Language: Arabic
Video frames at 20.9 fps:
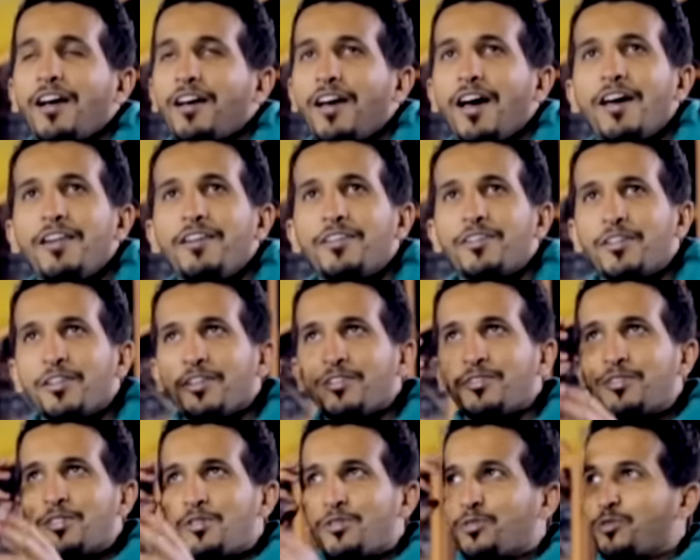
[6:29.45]
كاني كذا
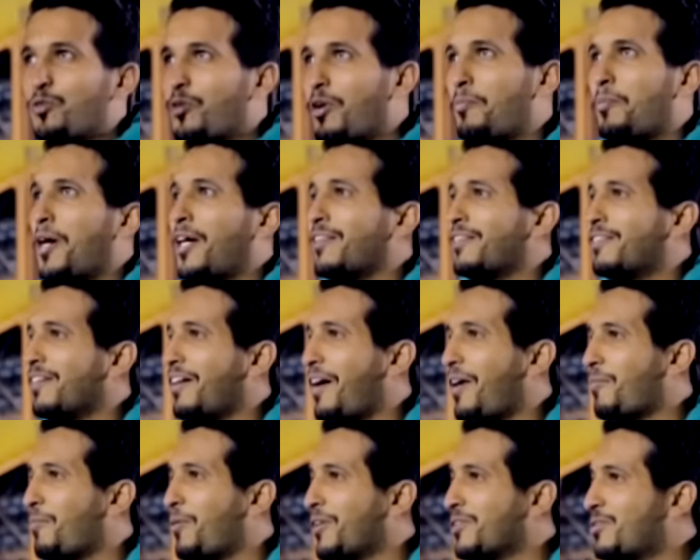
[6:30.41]
تجيني صوره بعد
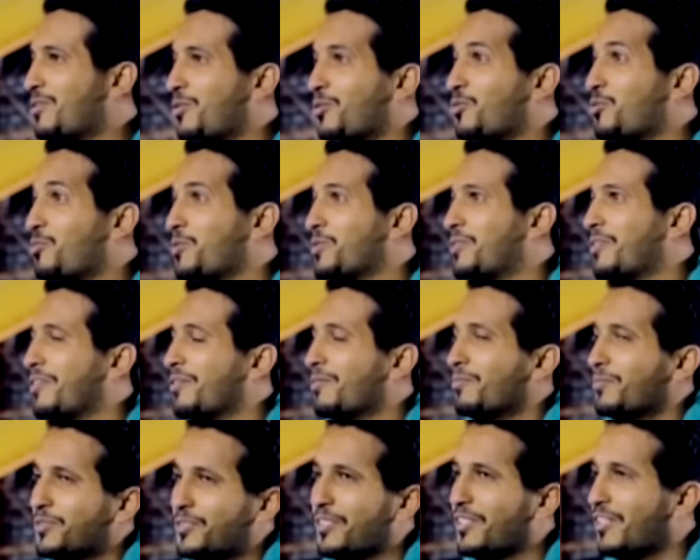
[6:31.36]
اربع سنين وش بيصير
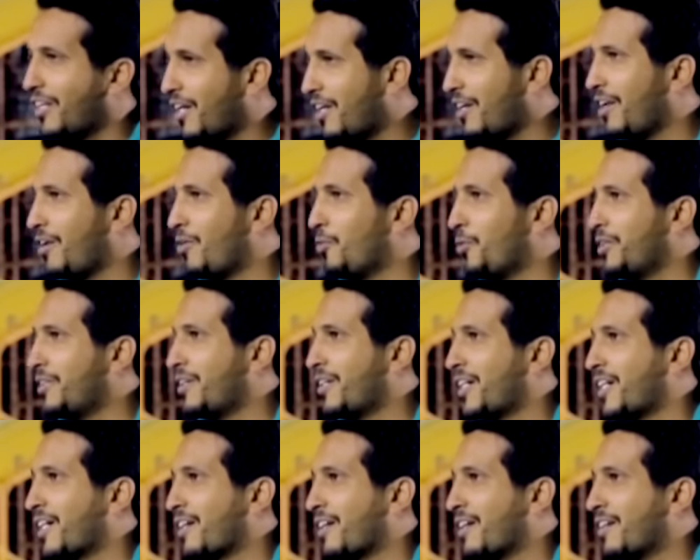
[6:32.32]
بتصير نقله نوعيه
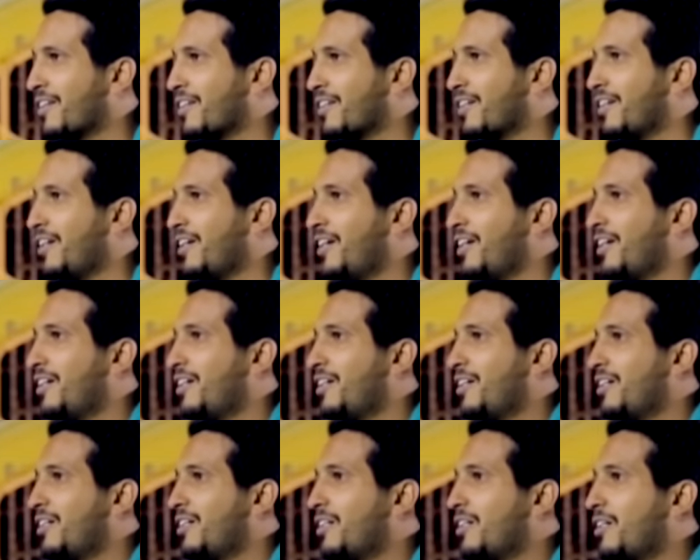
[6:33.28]
يعني متحمس له؟